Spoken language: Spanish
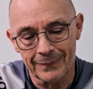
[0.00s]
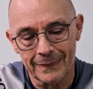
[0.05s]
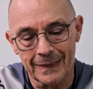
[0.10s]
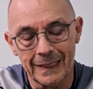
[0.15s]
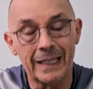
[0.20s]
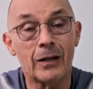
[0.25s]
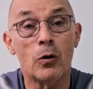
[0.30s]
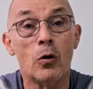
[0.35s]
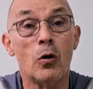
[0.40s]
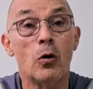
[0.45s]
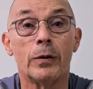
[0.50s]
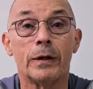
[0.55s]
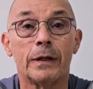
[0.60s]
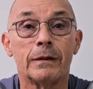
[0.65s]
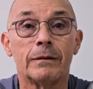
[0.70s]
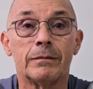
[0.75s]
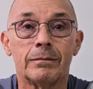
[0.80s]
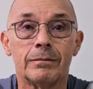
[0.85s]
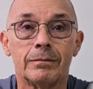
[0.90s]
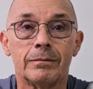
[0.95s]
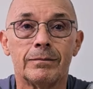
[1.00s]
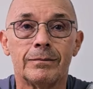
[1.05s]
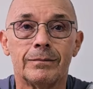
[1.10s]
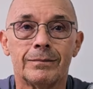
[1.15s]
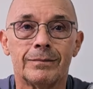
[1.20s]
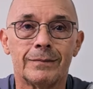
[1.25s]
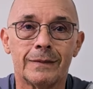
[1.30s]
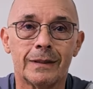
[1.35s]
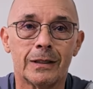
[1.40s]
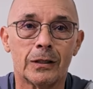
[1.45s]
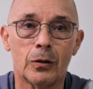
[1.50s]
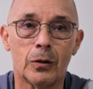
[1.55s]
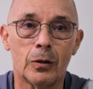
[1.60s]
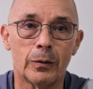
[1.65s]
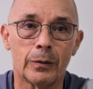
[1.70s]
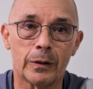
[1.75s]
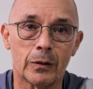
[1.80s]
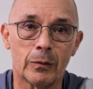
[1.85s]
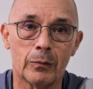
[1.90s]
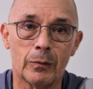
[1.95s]
Es joven, es
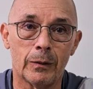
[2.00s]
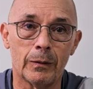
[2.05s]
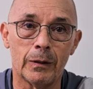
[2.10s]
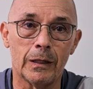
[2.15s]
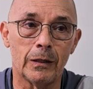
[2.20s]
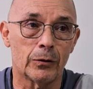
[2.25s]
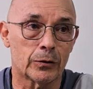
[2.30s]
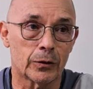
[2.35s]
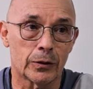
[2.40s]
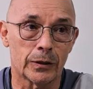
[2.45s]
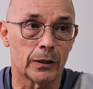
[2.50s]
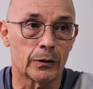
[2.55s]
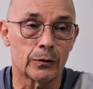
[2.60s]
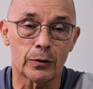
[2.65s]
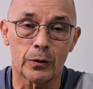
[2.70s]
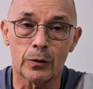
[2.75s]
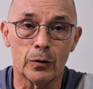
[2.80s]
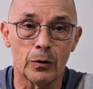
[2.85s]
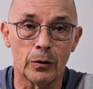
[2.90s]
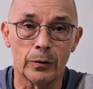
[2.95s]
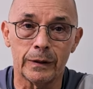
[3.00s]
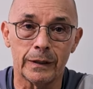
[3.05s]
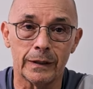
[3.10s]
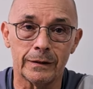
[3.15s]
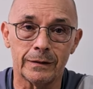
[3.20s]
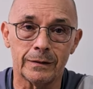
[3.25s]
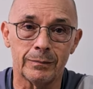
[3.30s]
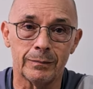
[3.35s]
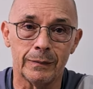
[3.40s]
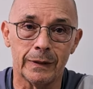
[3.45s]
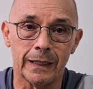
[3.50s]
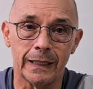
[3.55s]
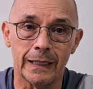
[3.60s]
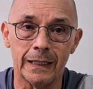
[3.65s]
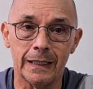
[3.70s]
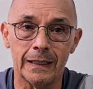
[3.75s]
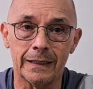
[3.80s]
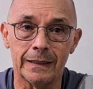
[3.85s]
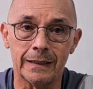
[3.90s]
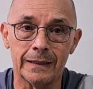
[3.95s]
joven, como hablé de otro día de otros jóvenes,
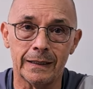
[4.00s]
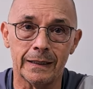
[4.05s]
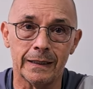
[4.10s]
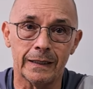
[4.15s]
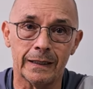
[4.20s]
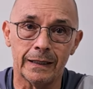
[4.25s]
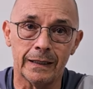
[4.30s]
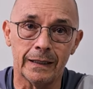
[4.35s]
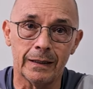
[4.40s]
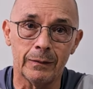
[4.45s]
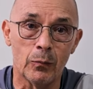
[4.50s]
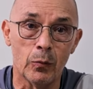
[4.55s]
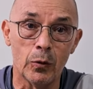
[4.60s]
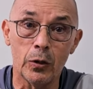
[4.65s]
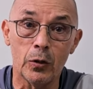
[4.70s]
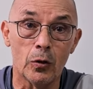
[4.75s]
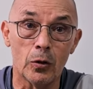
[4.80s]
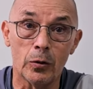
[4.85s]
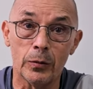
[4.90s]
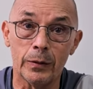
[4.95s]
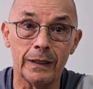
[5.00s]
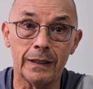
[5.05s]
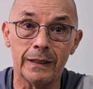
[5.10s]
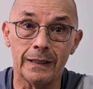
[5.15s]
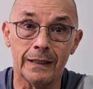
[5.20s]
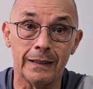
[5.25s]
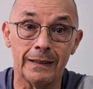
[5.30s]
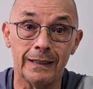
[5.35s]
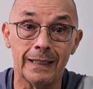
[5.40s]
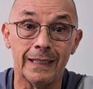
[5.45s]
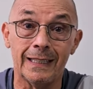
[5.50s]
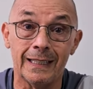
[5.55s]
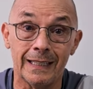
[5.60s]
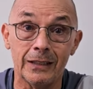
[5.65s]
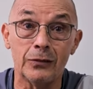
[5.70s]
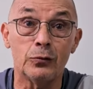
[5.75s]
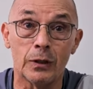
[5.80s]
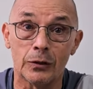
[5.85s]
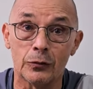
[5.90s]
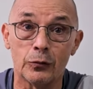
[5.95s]
Miguel este, es muy joven y tiene
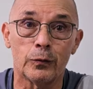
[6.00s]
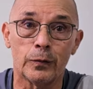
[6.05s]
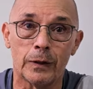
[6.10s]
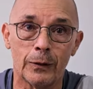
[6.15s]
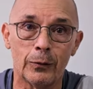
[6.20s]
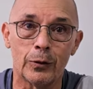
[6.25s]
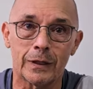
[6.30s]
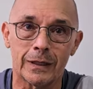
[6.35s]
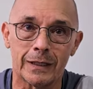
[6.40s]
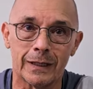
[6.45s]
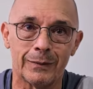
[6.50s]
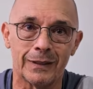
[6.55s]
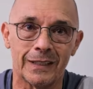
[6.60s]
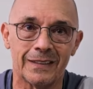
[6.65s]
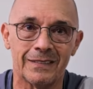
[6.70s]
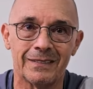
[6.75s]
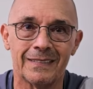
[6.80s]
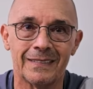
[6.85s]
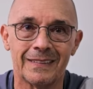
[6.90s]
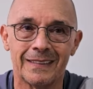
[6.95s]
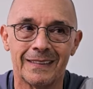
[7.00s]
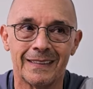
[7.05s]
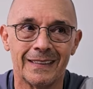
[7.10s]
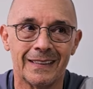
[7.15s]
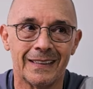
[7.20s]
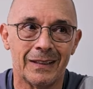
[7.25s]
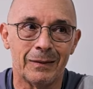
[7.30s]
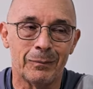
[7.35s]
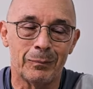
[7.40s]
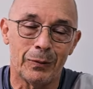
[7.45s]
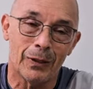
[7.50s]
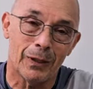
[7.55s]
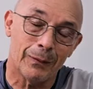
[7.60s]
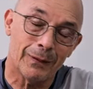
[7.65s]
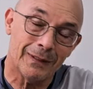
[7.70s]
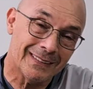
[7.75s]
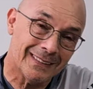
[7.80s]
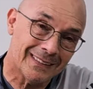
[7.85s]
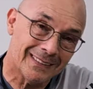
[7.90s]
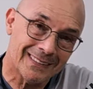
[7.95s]
eso a su favor también pero a
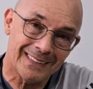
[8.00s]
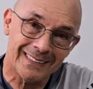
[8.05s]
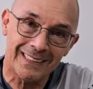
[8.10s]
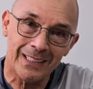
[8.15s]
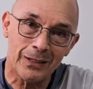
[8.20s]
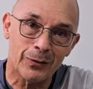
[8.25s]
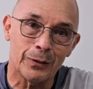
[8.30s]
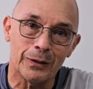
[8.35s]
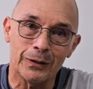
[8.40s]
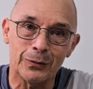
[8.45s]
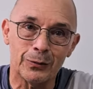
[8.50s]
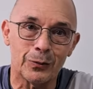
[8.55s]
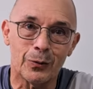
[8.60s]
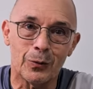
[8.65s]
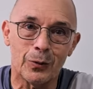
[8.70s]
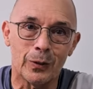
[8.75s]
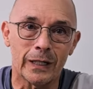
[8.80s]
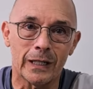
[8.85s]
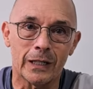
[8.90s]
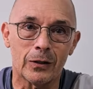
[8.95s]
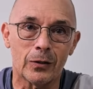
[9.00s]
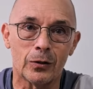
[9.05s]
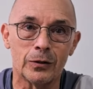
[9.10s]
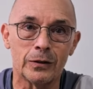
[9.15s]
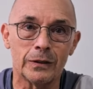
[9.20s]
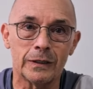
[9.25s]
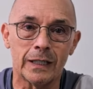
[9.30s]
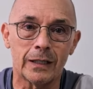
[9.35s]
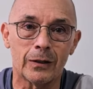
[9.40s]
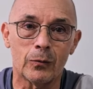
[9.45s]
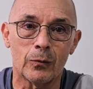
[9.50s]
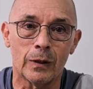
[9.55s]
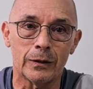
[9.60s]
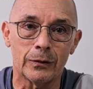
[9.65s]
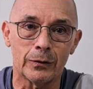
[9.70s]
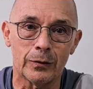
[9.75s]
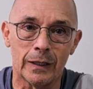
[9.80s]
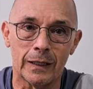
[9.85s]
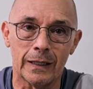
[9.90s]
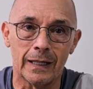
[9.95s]
veces esa juventud juega contra en
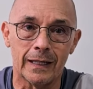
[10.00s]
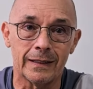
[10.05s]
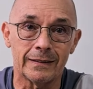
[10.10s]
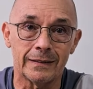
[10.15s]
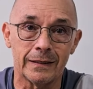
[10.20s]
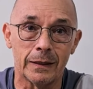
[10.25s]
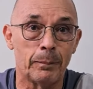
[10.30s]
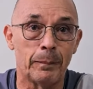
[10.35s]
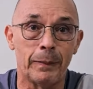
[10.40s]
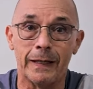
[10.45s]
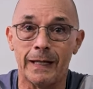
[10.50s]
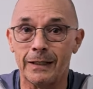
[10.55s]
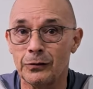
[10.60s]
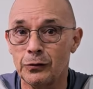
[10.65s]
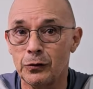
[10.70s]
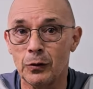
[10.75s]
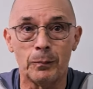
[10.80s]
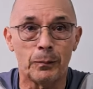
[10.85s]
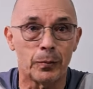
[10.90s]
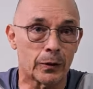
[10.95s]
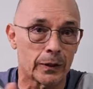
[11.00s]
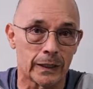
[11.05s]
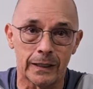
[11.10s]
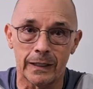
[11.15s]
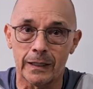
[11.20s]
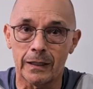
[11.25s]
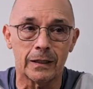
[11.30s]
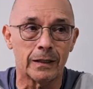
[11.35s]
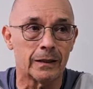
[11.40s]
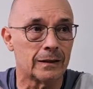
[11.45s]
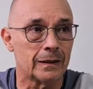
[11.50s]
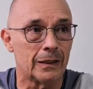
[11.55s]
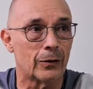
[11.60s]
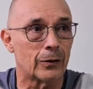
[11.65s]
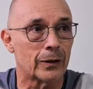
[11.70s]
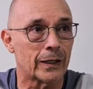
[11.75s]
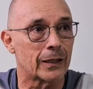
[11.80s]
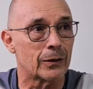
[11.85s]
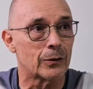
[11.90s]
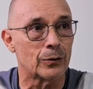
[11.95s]
cuanto a la desesperación por querer
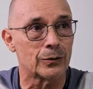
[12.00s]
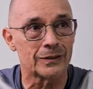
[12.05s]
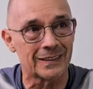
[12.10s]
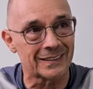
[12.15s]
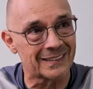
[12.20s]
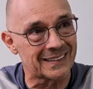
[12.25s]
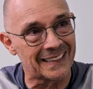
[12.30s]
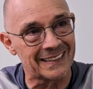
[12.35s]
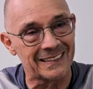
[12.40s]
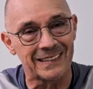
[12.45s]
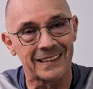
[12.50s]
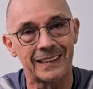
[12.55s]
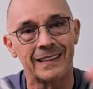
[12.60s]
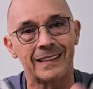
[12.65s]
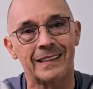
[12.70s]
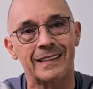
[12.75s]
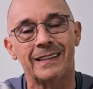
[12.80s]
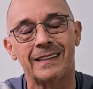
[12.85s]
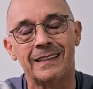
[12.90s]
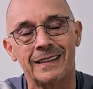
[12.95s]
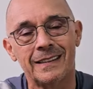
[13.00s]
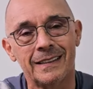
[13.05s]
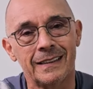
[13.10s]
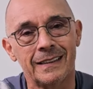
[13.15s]
lograr cosas antes de